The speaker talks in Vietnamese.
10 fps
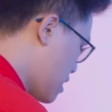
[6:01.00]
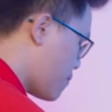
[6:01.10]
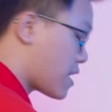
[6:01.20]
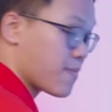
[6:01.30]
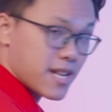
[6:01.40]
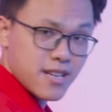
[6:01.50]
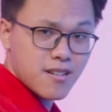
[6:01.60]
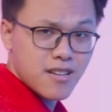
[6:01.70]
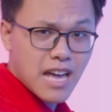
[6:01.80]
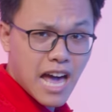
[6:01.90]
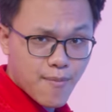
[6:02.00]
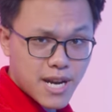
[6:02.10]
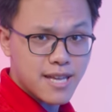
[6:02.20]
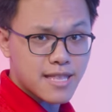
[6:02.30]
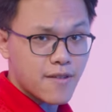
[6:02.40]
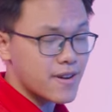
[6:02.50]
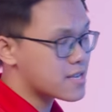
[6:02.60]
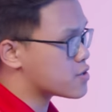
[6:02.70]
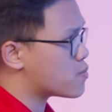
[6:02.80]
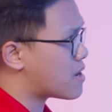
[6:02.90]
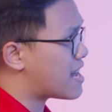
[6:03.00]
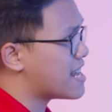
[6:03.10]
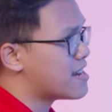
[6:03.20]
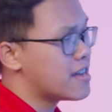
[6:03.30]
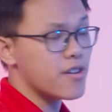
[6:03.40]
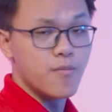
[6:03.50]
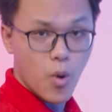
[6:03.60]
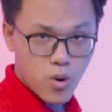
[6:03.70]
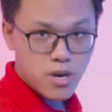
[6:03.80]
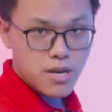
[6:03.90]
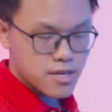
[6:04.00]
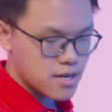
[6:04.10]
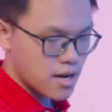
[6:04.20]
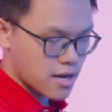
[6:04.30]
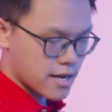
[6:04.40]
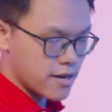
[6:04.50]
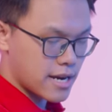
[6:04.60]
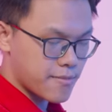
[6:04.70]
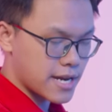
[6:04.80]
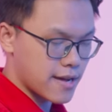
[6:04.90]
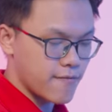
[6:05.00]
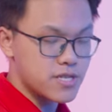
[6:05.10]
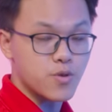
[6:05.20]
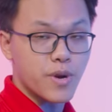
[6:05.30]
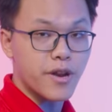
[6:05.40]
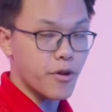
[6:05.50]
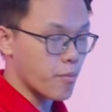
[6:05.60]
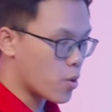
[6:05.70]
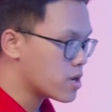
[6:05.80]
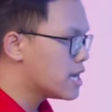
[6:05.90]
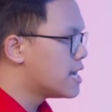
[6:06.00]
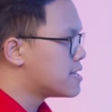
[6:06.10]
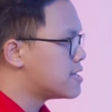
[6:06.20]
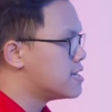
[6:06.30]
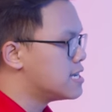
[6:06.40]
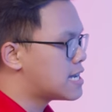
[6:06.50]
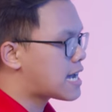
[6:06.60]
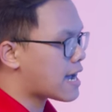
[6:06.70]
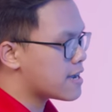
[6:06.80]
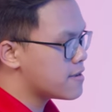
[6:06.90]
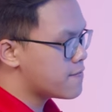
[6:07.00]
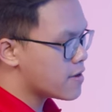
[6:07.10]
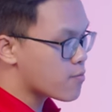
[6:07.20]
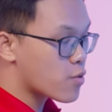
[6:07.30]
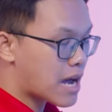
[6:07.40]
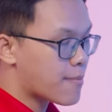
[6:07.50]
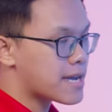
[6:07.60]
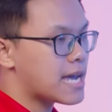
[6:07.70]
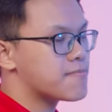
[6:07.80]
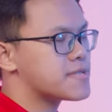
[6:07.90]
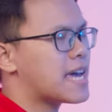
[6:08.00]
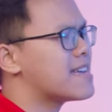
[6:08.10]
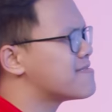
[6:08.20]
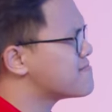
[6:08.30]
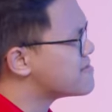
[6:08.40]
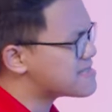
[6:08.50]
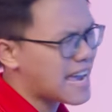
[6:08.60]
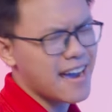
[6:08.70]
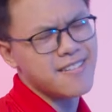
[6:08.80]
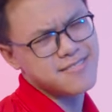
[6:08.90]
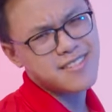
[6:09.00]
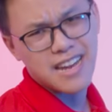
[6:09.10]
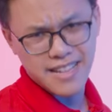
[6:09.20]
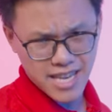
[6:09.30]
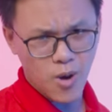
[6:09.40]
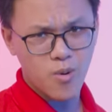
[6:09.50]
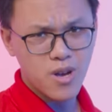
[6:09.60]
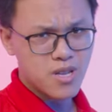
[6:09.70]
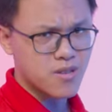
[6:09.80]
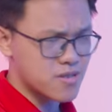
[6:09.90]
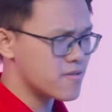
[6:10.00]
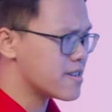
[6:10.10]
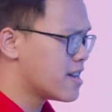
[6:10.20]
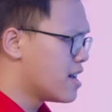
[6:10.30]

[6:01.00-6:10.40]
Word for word: mà đặc biệt nhá AMD hiện tại vẫn đang sử dụng là DDR4 tức là cái đời 5000 này vẫn sử dụng DDR4 thì cái việc mua RAM anh em sẽ rẻ hơn rất là nhiều thực sự ấy.